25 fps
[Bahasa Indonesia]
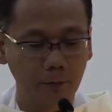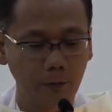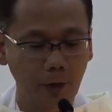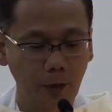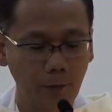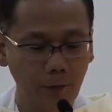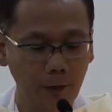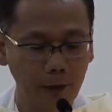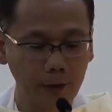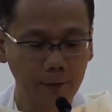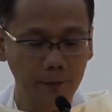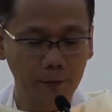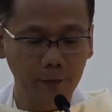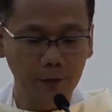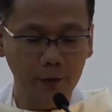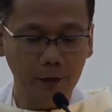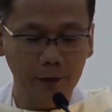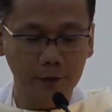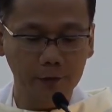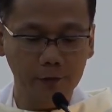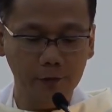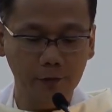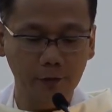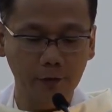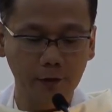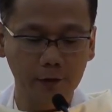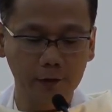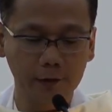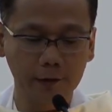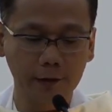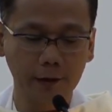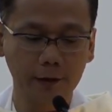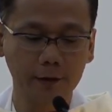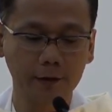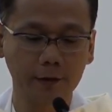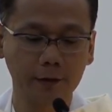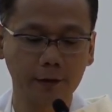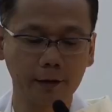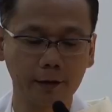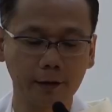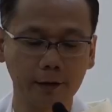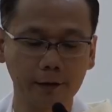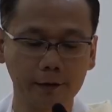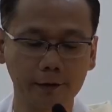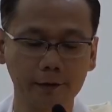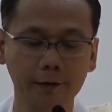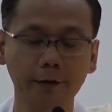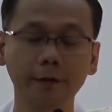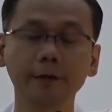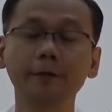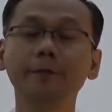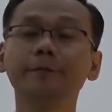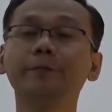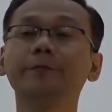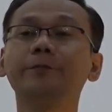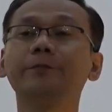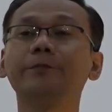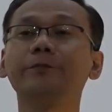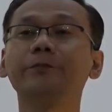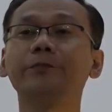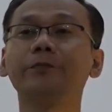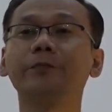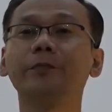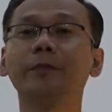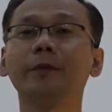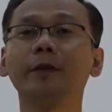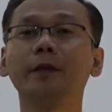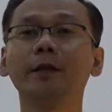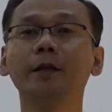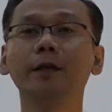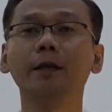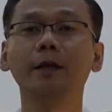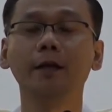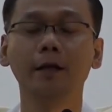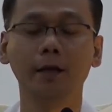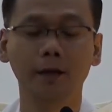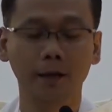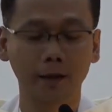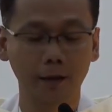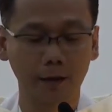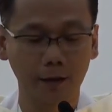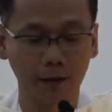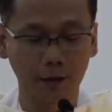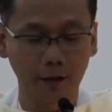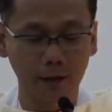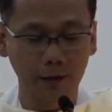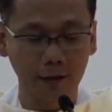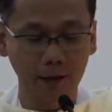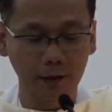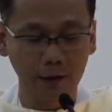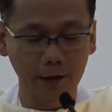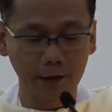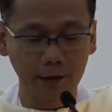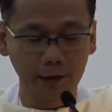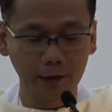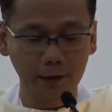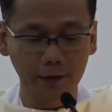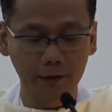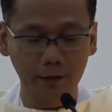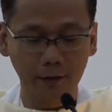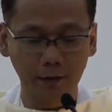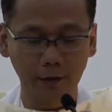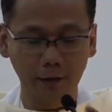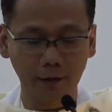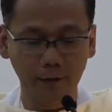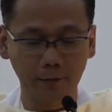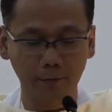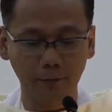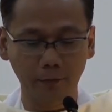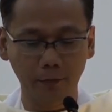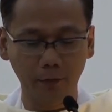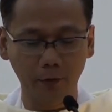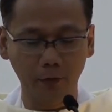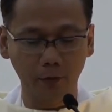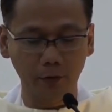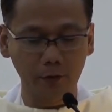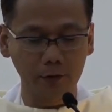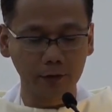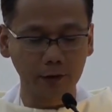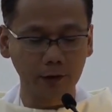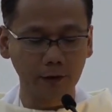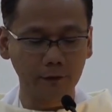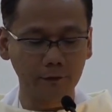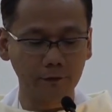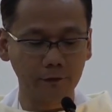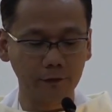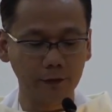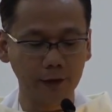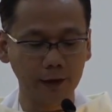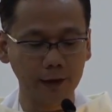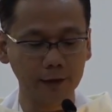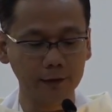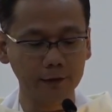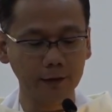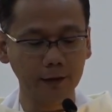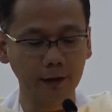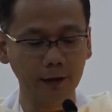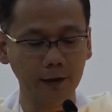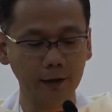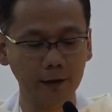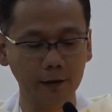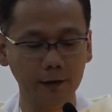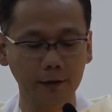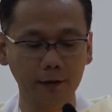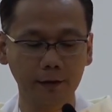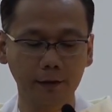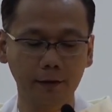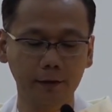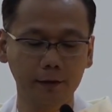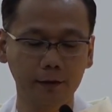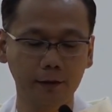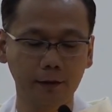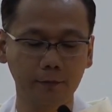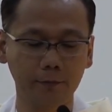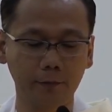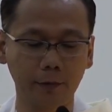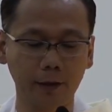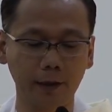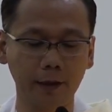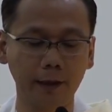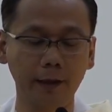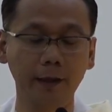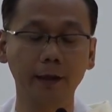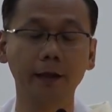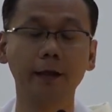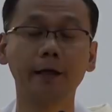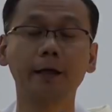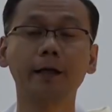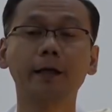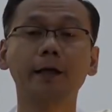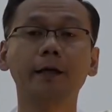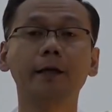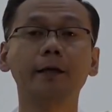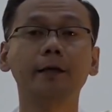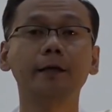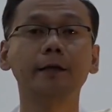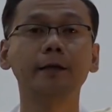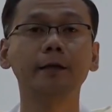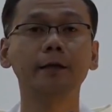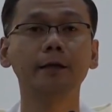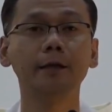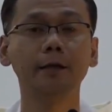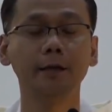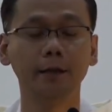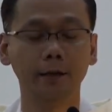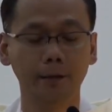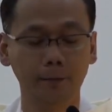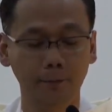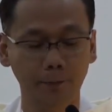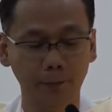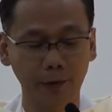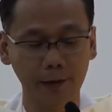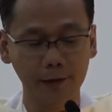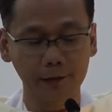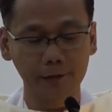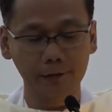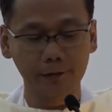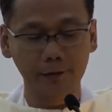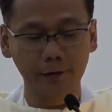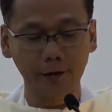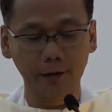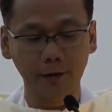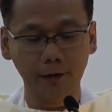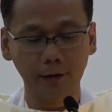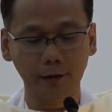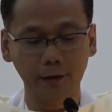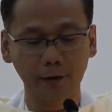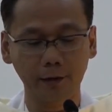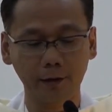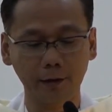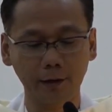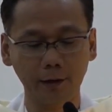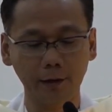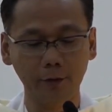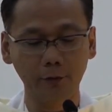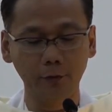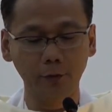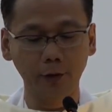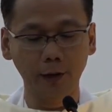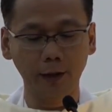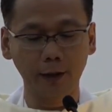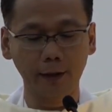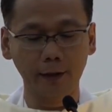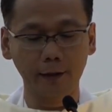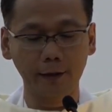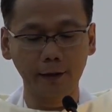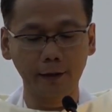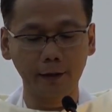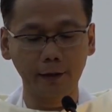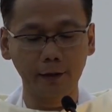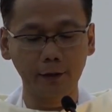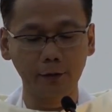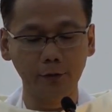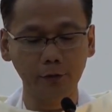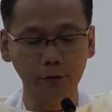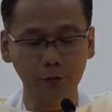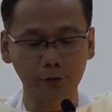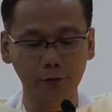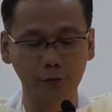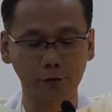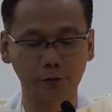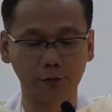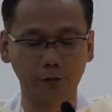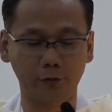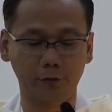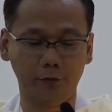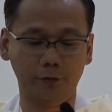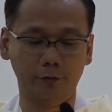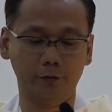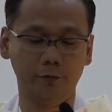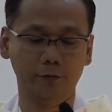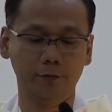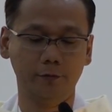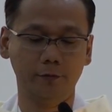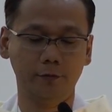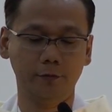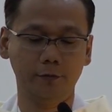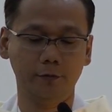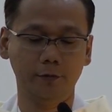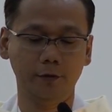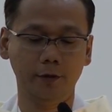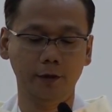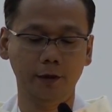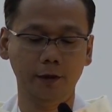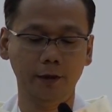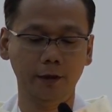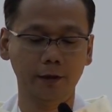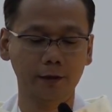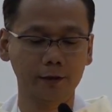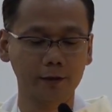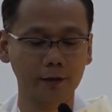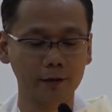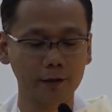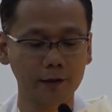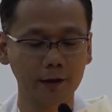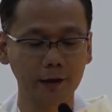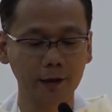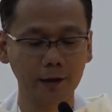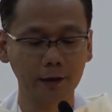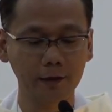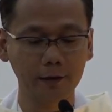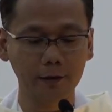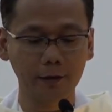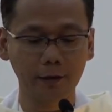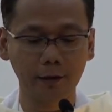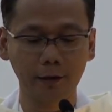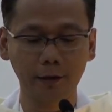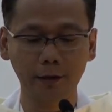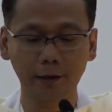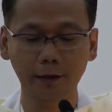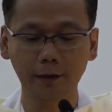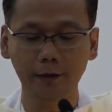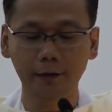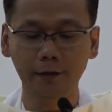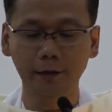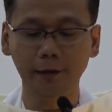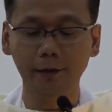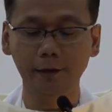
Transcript: Bapak, Ibu, dan saudara sekalian terkasih, hari ini dalam oktav Natal kita merayakan pesta keluarga kudus yang terdiri dari